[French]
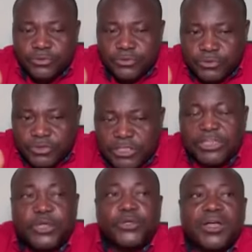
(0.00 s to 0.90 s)

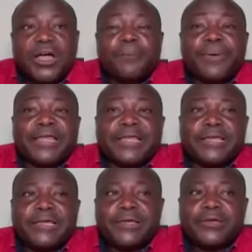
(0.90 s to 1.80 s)
directeur de campagne
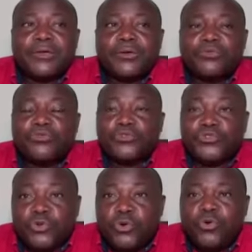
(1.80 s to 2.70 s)
du
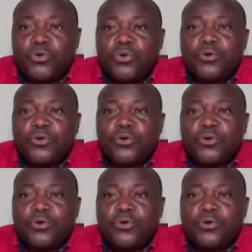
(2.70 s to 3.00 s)
duo